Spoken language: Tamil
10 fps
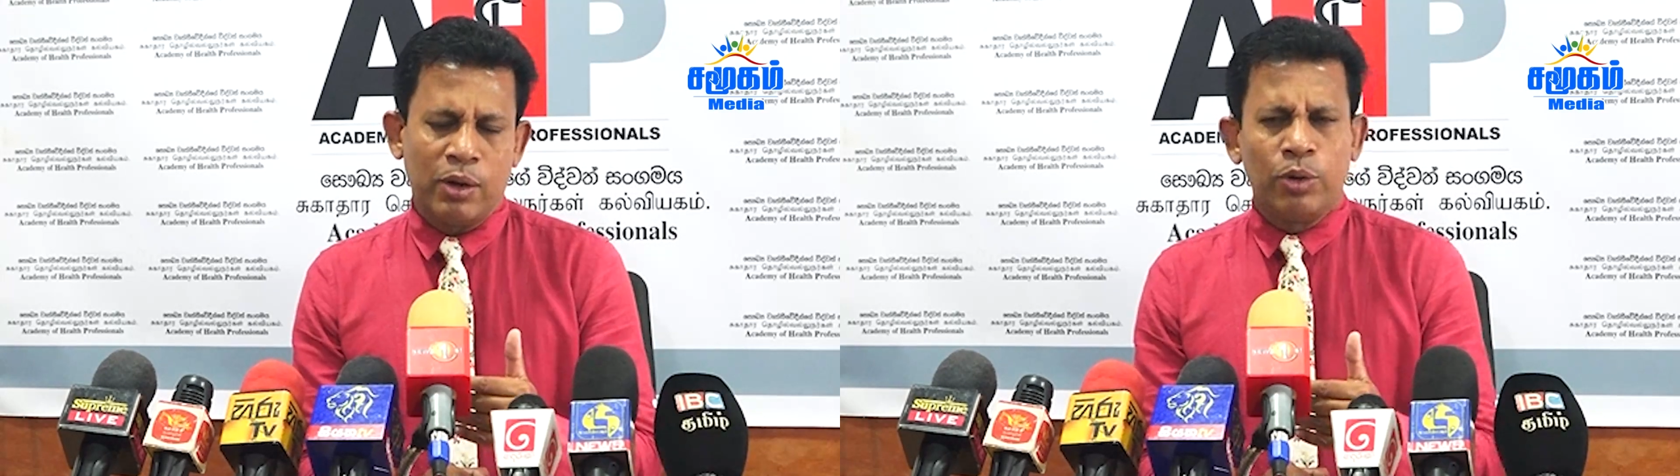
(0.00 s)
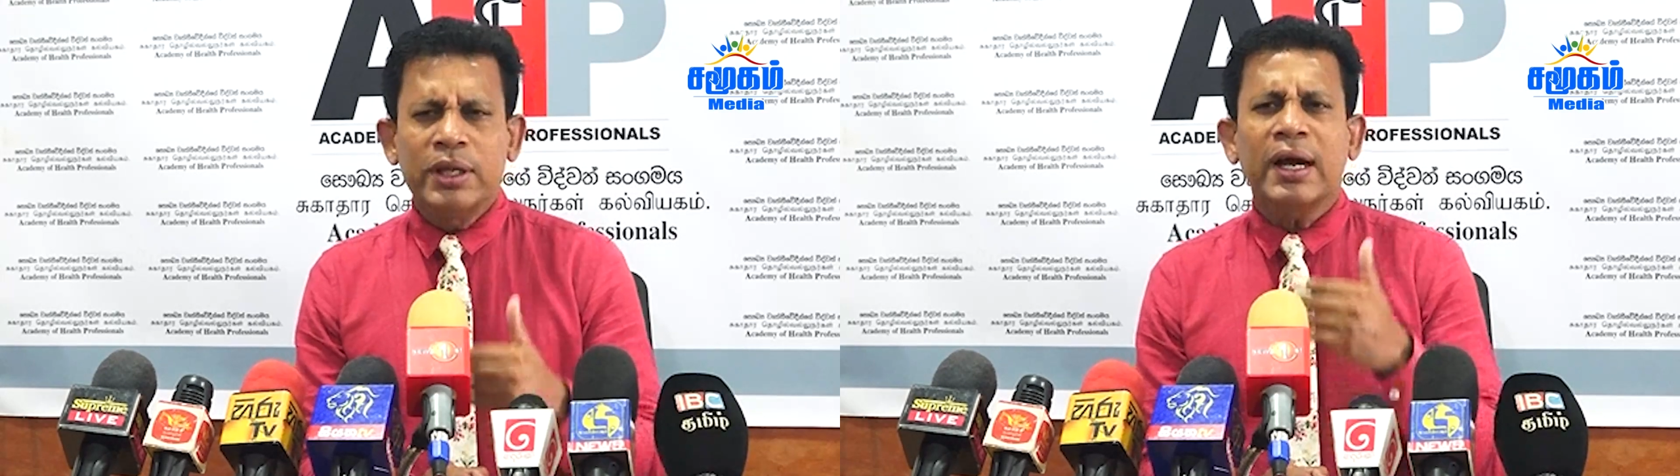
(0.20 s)

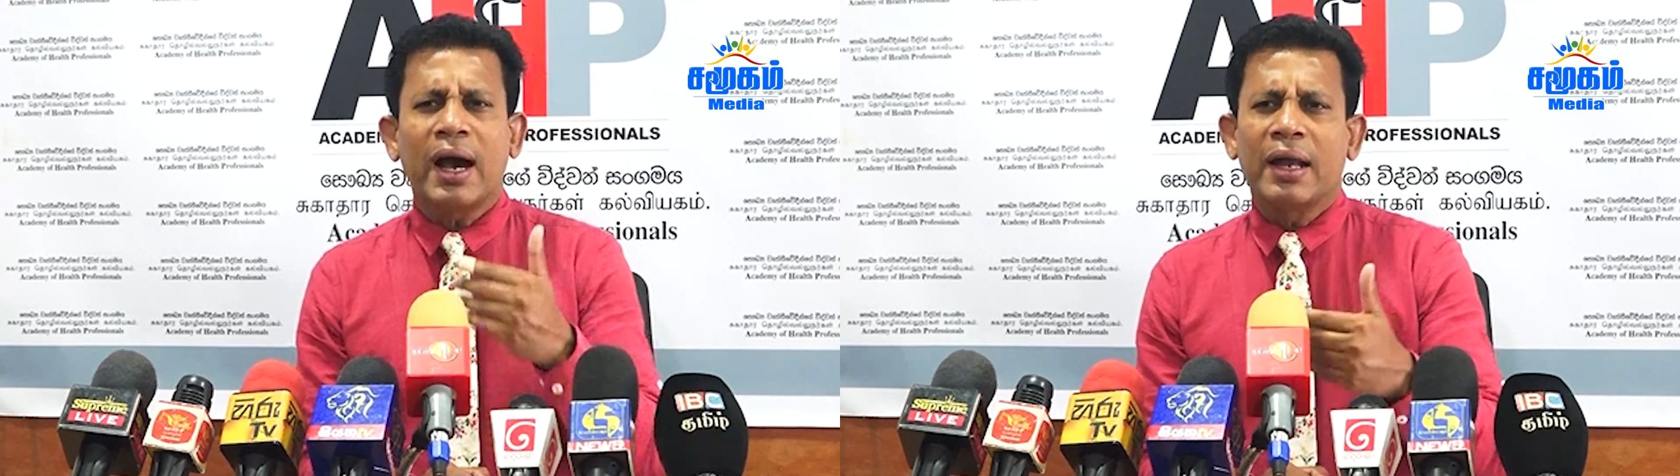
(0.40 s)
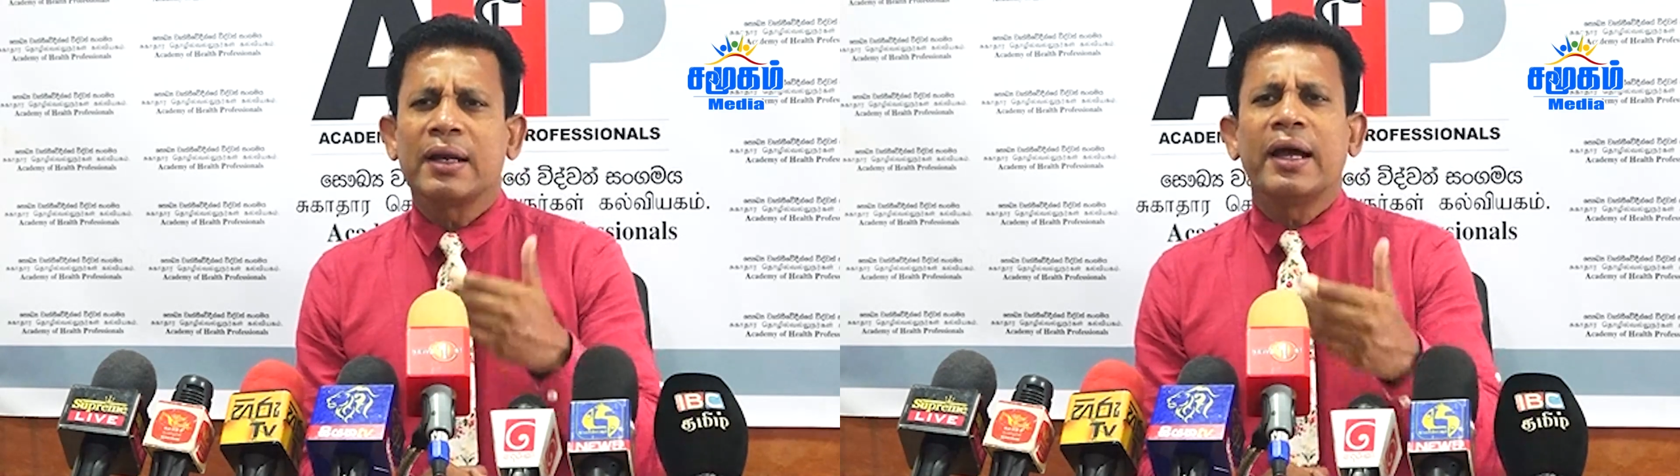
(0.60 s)
என்று
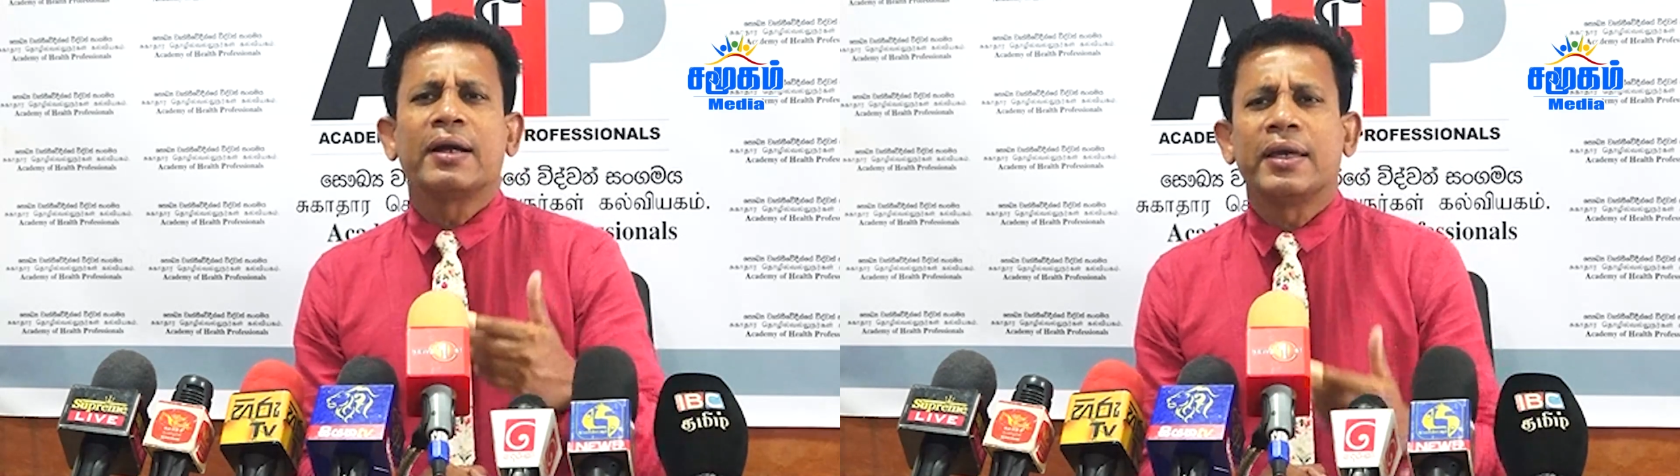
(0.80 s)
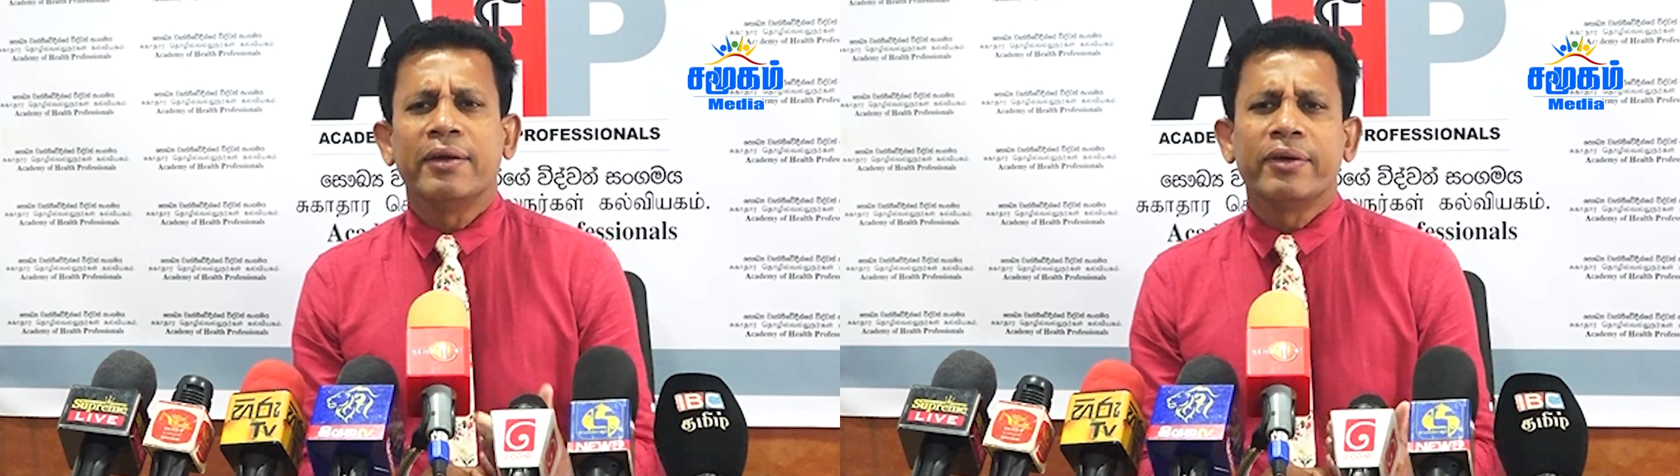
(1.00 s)
சுகாதார
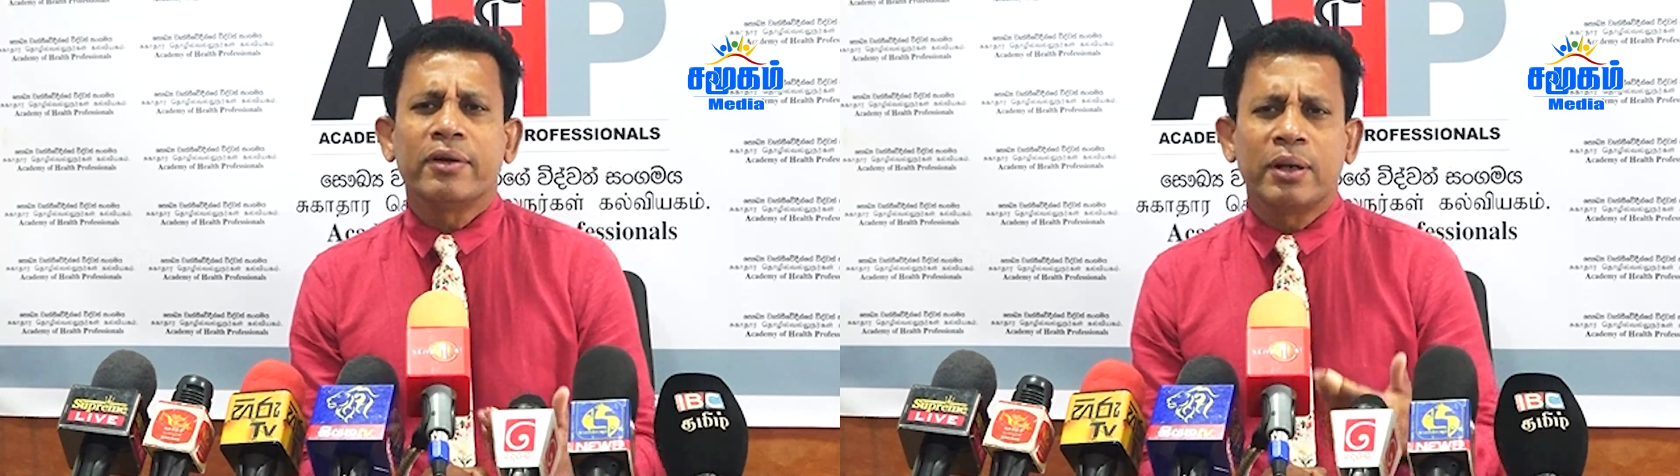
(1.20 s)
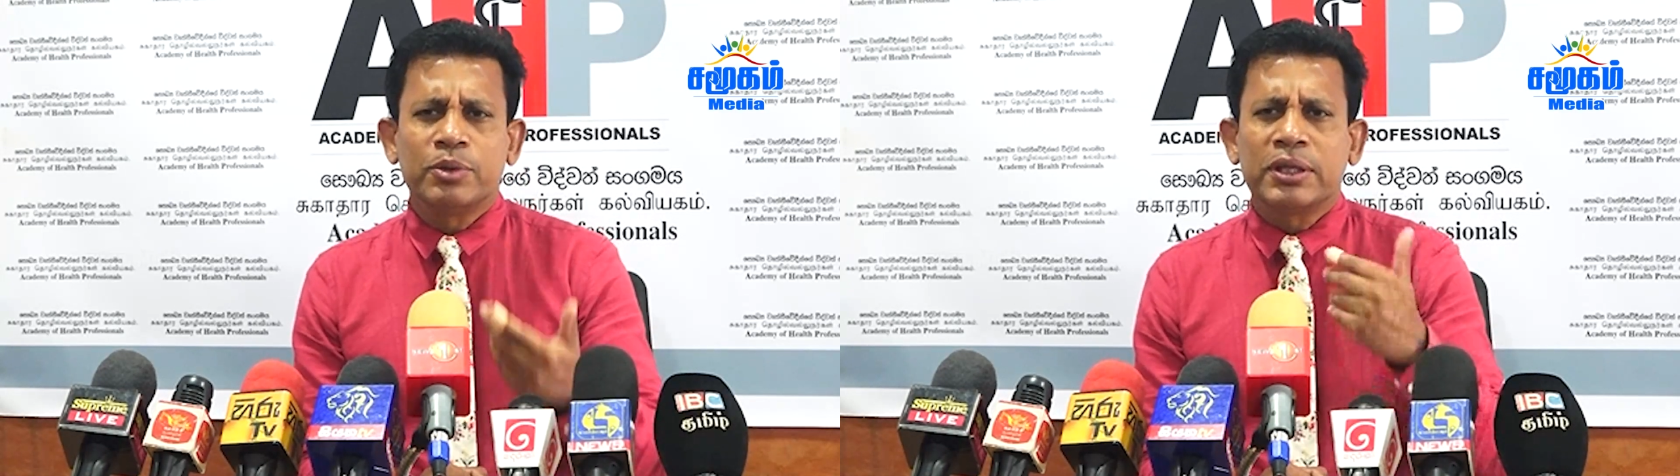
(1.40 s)
தொழில்
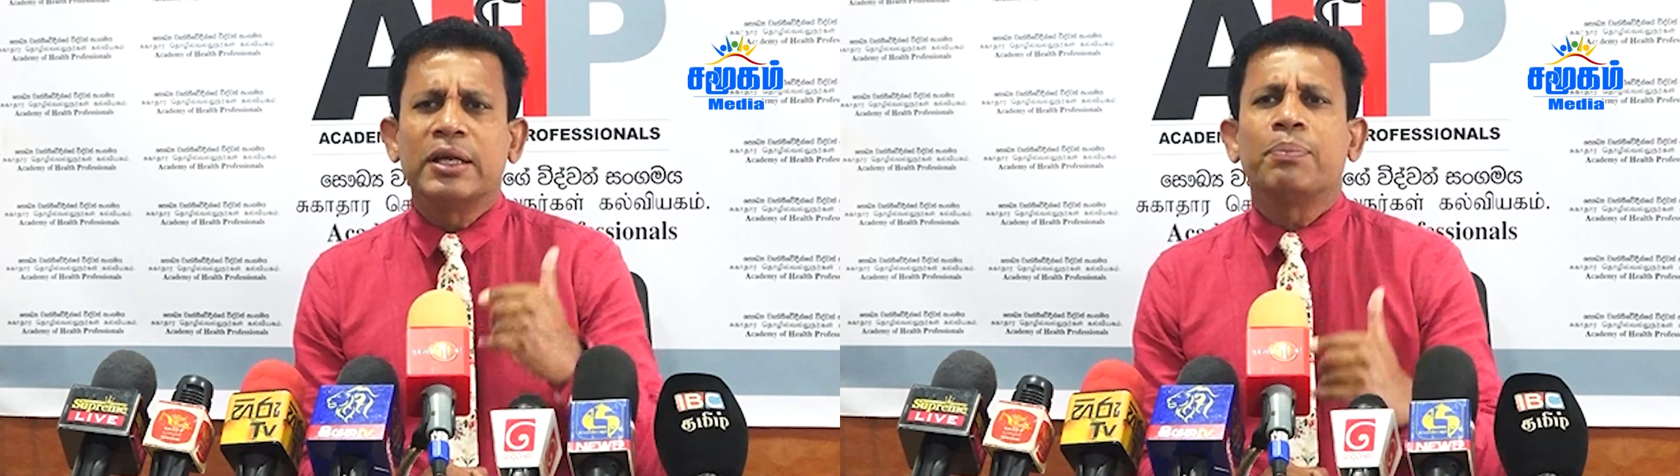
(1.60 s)
வல்லுநர்கள்